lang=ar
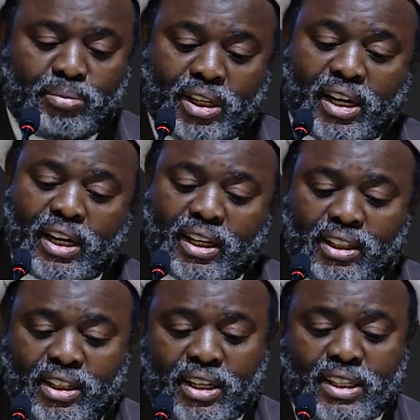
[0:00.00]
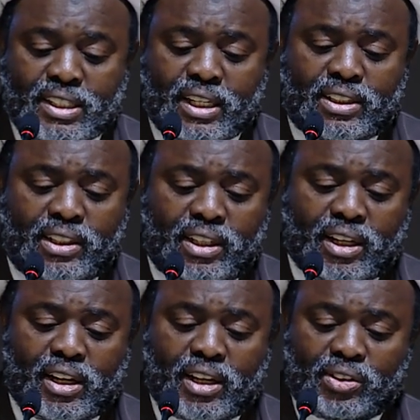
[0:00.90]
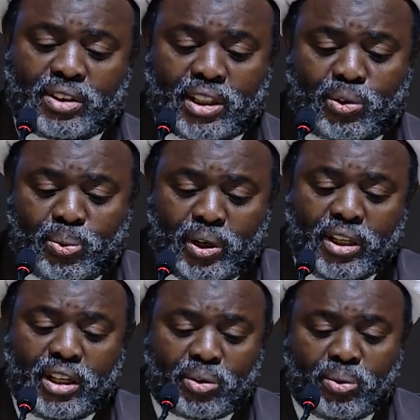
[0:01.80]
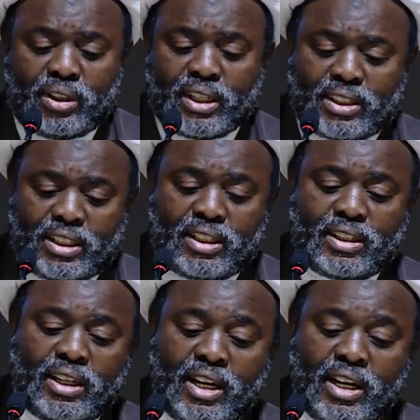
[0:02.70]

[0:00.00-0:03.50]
من هكذا دراسات لغرض تكوين رؤية